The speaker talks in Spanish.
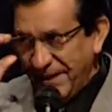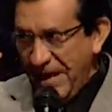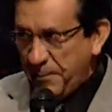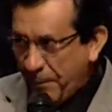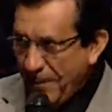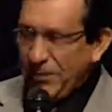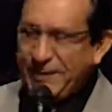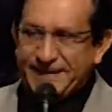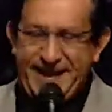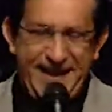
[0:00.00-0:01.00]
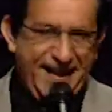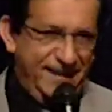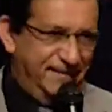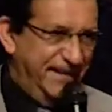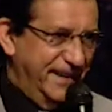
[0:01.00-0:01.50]
El pueblo de
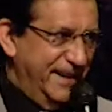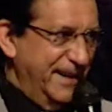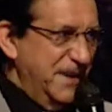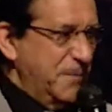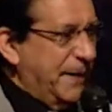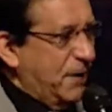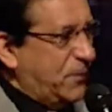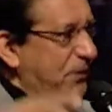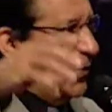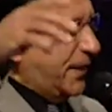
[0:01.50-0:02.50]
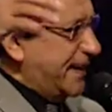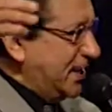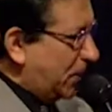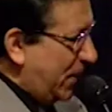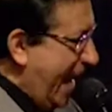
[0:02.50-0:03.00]
Israel, para cuando
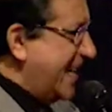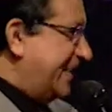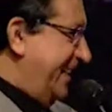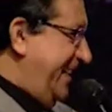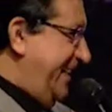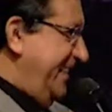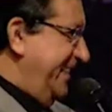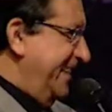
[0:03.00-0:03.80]
Cristo nace,